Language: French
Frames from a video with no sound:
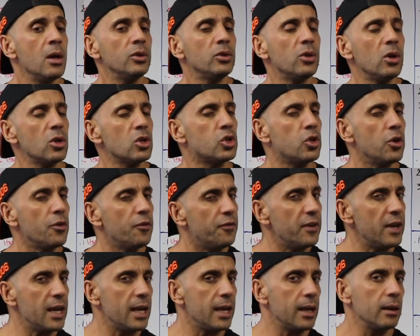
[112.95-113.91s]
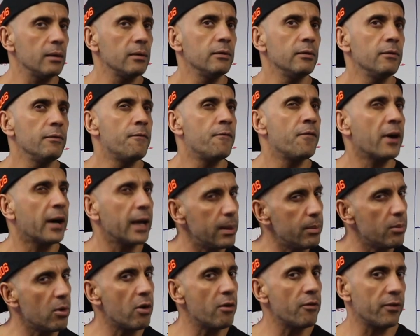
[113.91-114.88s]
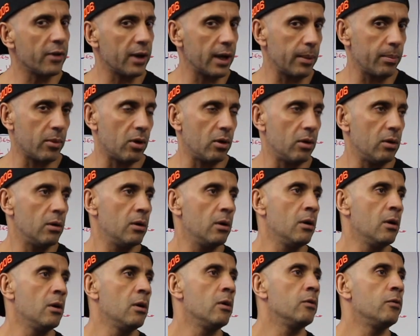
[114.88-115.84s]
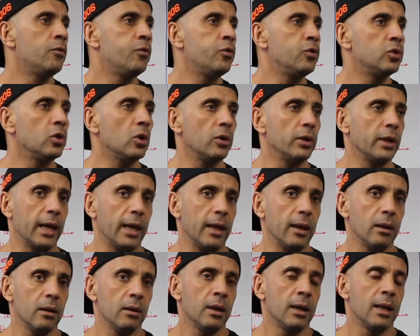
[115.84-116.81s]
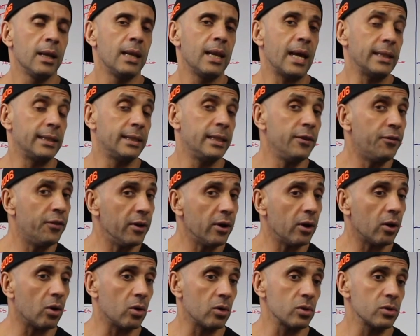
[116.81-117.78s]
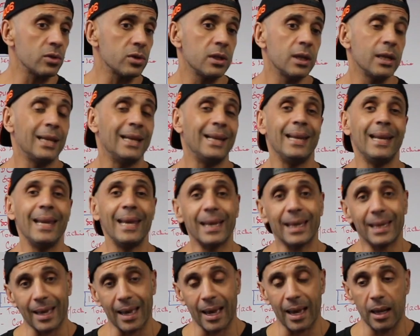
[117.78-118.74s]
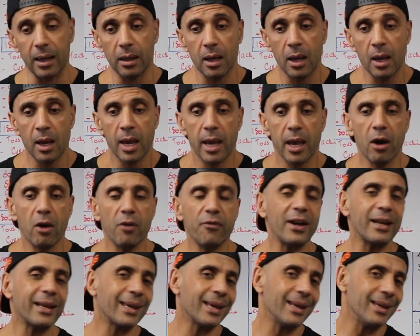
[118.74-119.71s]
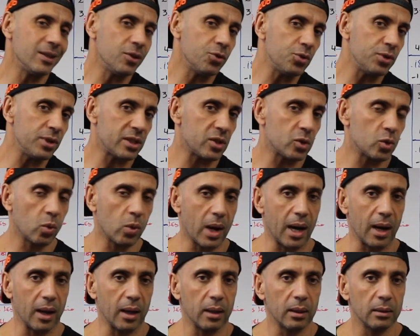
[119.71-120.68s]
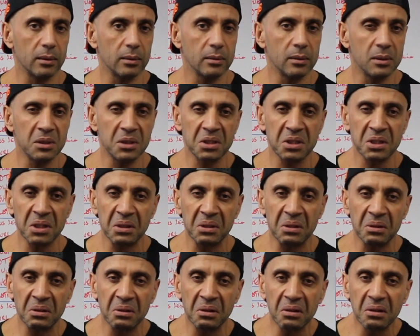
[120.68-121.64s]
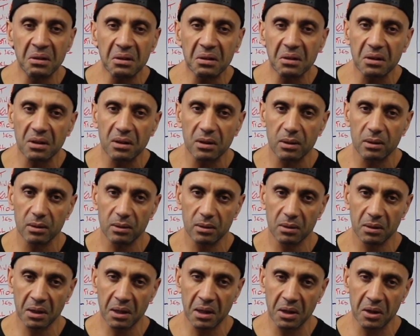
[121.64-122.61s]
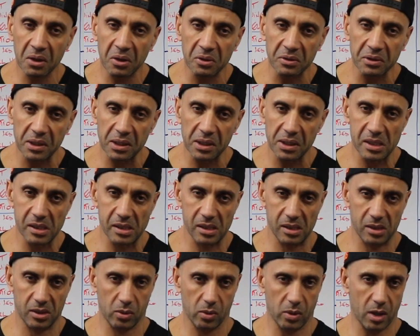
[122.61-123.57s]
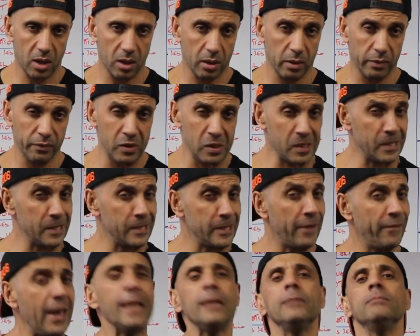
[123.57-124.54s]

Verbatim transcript: Donc je vais vraiment, vraiment vous donner la différence, lesquels, et on va créer une histoire. J'adore raconter les histoires. Comme vous savez,